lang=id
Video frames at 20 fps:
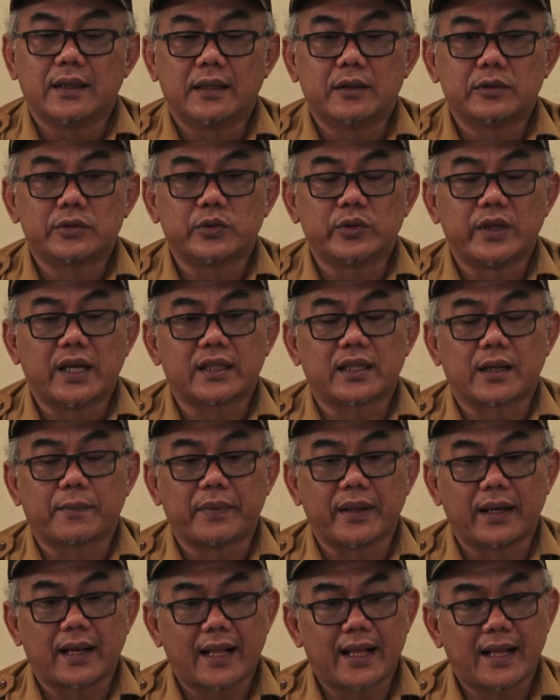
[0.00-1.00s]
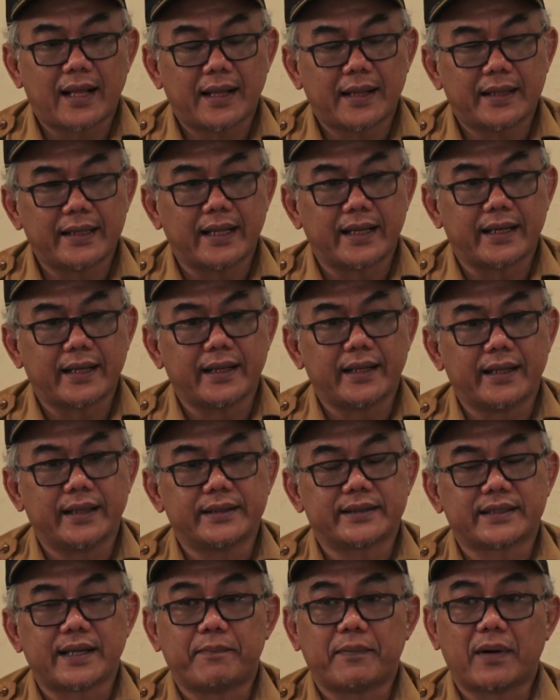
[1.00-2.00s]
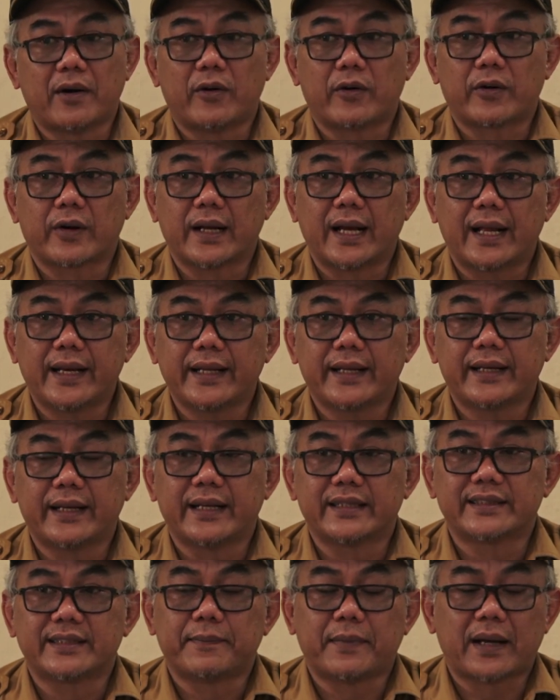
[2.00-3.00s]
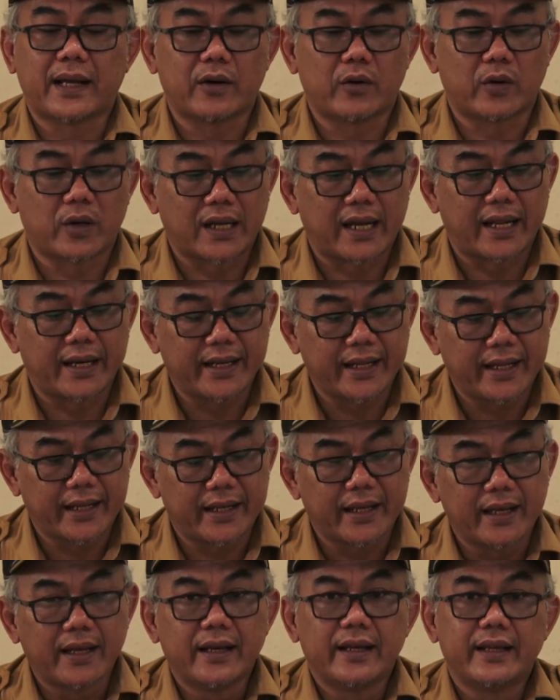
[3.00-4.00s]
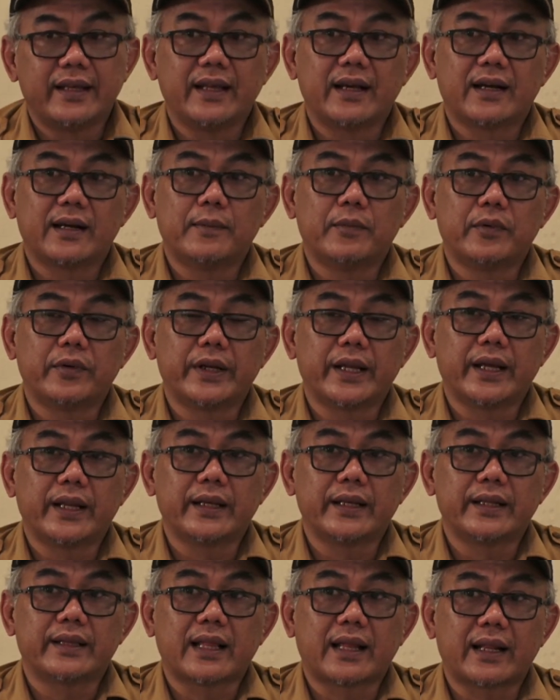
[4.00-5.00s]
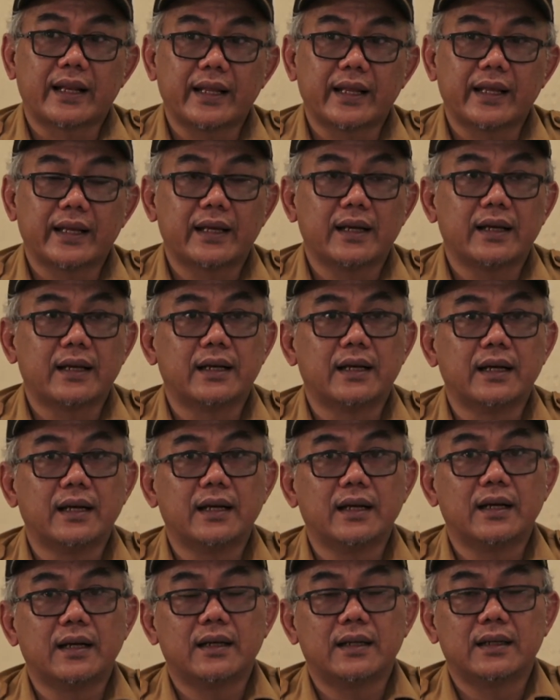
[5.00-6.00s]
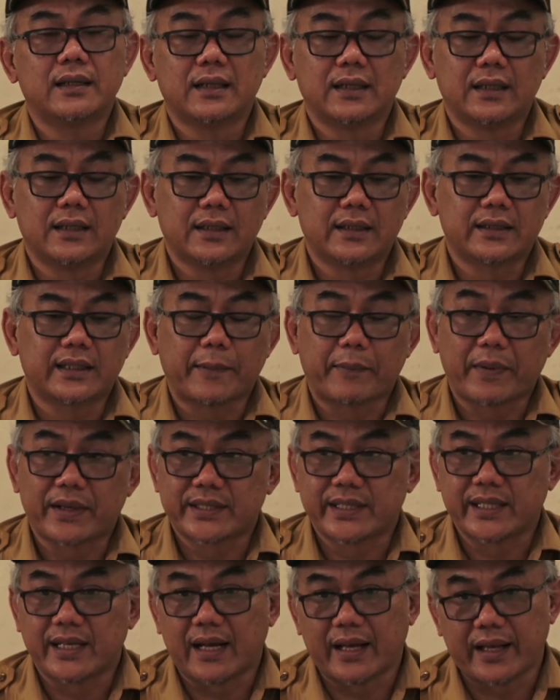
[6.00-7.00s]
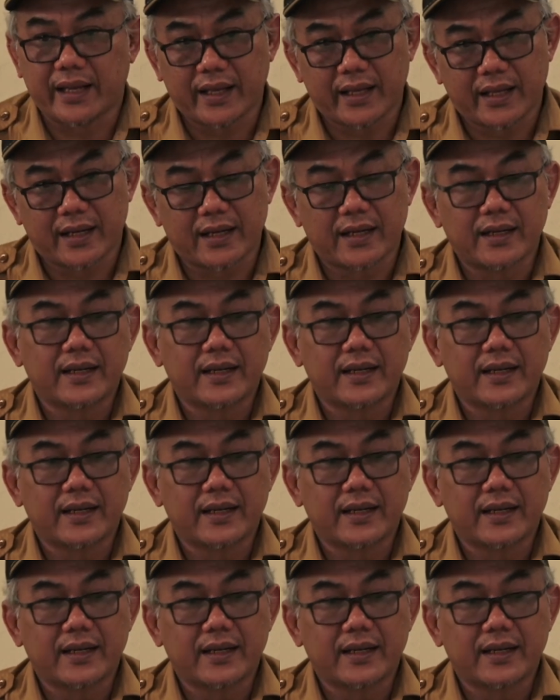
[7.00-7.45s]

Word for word: sudah terpilah dari sampah organik dan sampah anorganik yang kemudian ditarik ke TPS 3R